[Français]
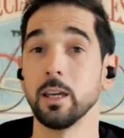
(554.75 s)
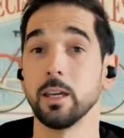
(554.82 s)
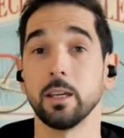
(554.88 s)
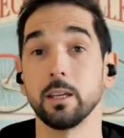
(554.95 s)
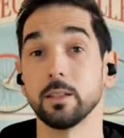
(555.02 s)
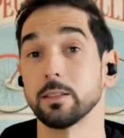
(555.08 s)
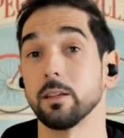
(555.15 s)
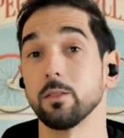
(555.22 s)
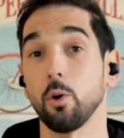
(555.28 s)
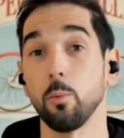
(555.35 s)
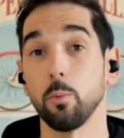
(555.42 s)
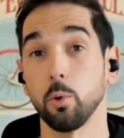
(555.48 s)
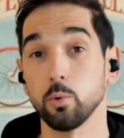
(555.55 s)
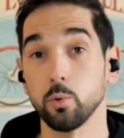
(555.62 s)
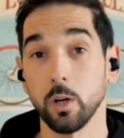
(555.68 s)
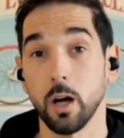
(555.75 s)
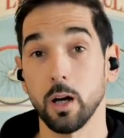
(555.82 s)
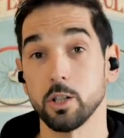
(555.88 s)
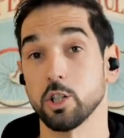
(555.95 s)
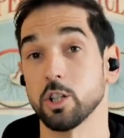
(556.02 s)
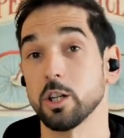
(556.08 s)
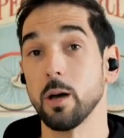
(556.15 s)
et ça ne
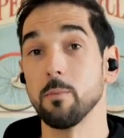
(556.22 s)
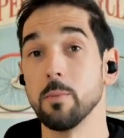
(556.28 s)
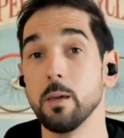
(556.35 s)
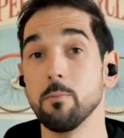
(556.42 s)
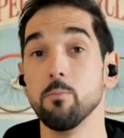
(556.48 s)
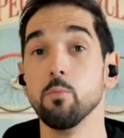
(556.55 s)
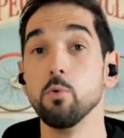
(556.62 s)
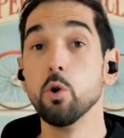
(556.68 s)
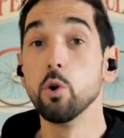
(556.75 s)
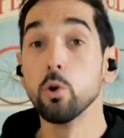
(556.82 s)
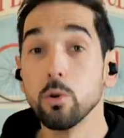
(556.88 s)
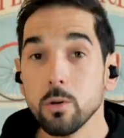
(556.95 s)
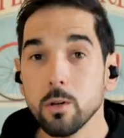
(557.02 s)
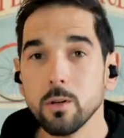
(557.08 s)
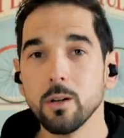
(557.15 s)
reproduira jamais mieux